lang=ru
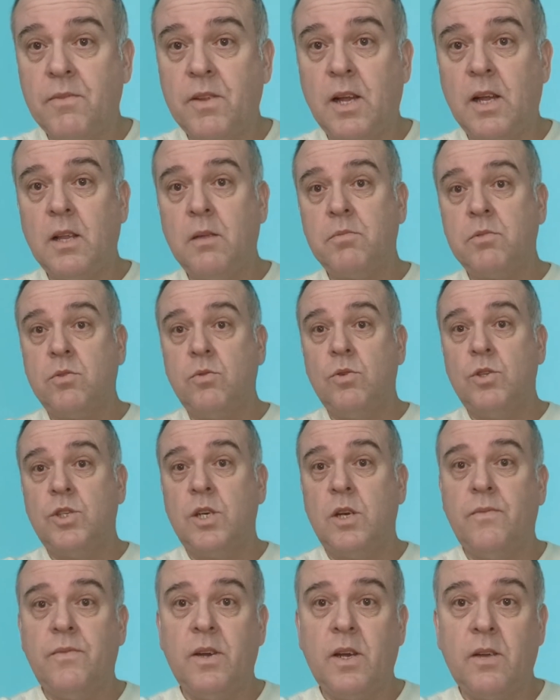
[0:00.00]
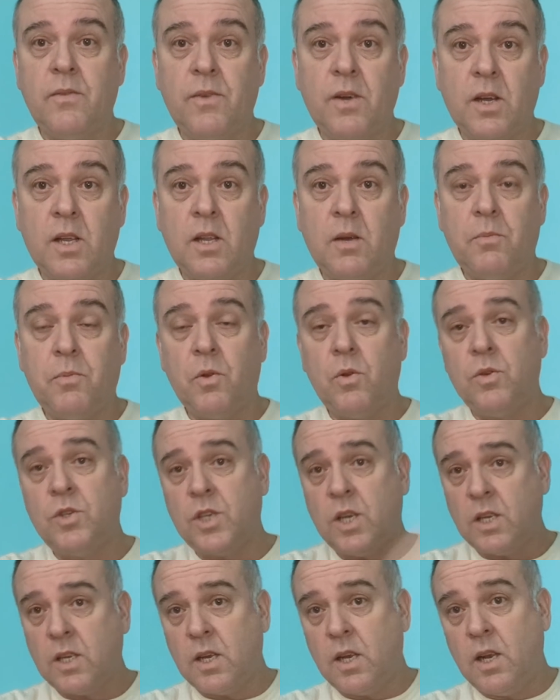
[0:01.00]
В данном случае
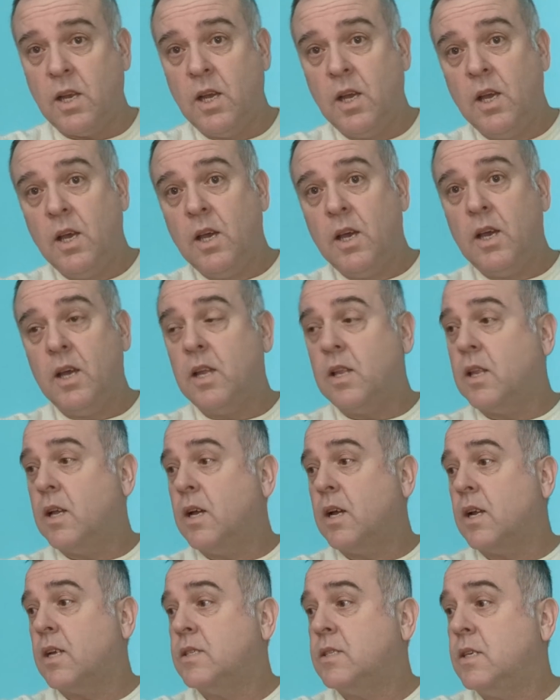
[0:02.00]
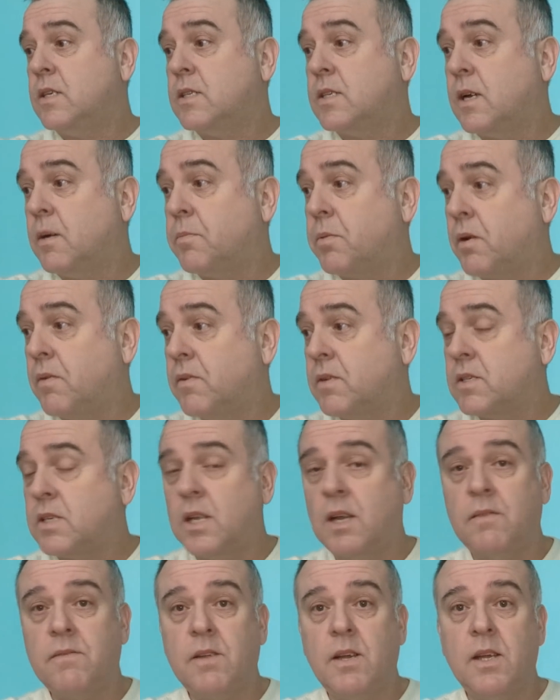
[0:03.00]
выгодополучатель это Российская
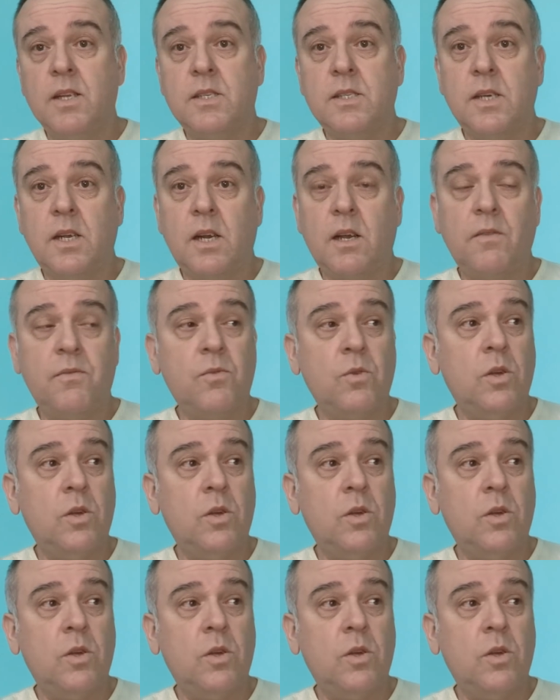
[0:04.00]
Православная Церковь.